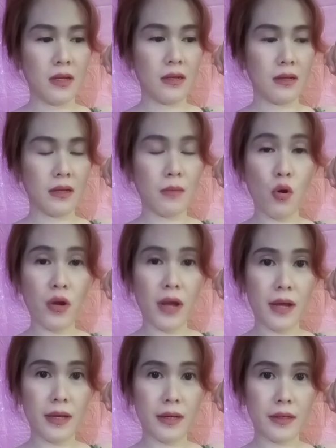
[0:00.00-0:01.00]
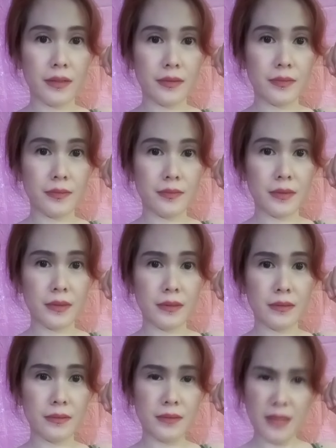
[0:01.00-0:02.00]
Kahibaw eh, ka?
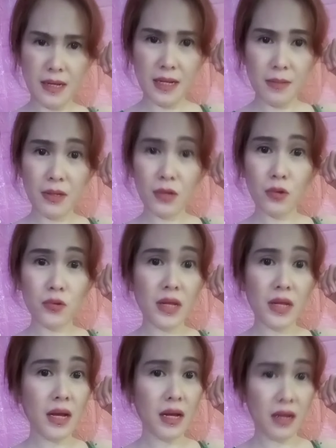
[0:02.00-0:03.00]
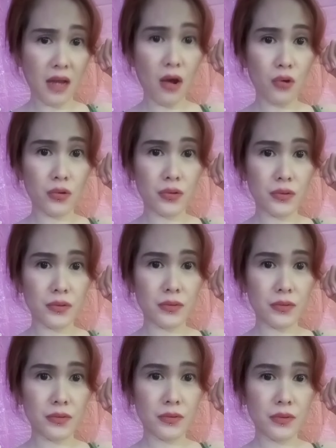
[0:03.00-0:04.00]
Dili man untag at clown.
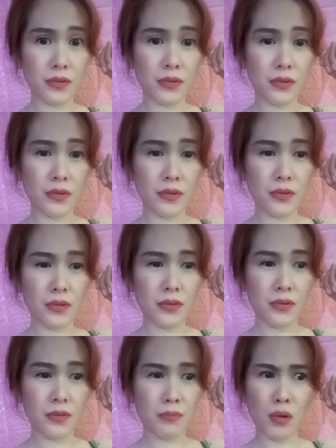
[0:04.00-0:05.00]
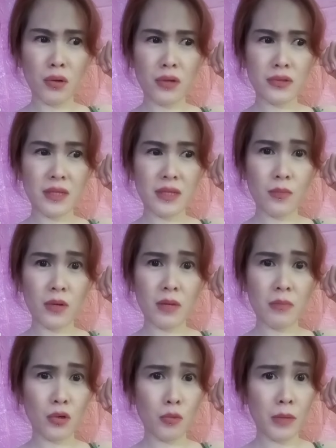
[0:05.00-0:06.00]
Pero nga nung sa akong
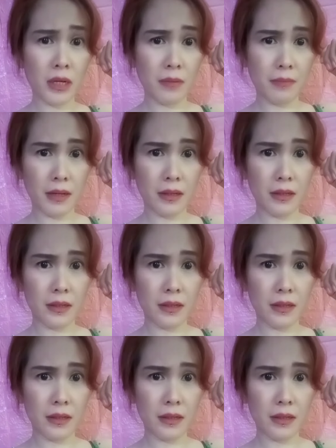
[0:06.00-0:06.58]
malipay. mo kumalipay.